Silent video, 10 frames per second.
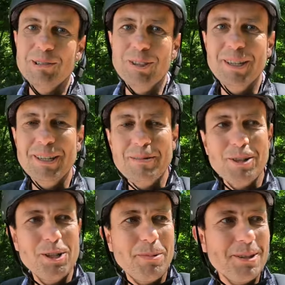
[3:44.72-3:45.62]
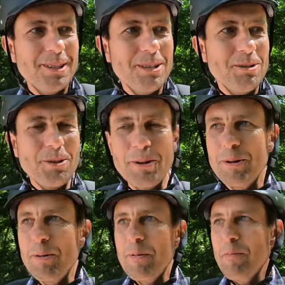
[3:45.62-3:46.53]
écoutez, euh, moi j'ai passé
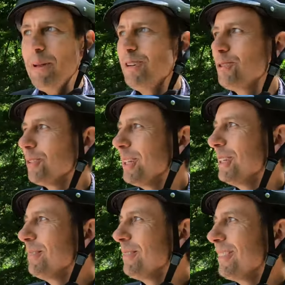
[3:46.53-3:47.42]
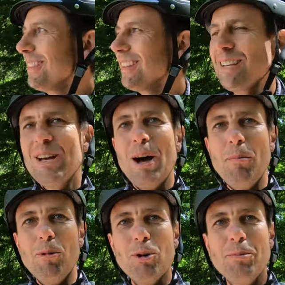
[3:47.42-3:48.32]
une belle journée, un
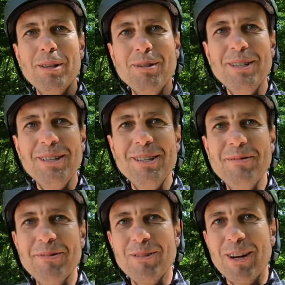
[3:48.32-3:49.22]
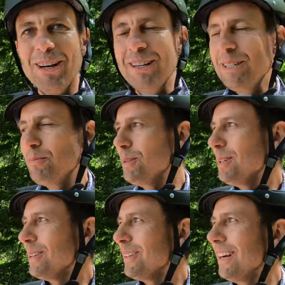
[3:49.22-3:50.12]
bon repas de midi, voilà, et puis
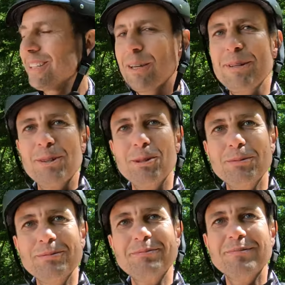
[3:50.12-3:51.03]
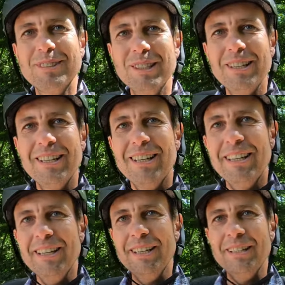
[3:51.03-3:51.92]
à très bientôt.
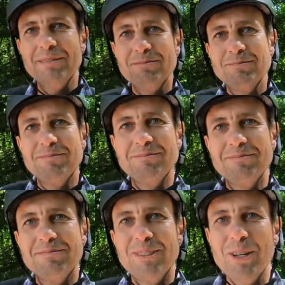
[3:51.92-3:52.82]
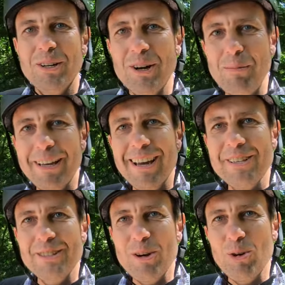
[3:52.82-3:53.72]
Et hop là guys,
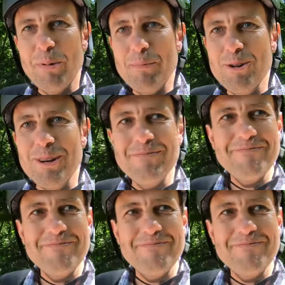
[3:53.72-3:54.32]
roule ma poule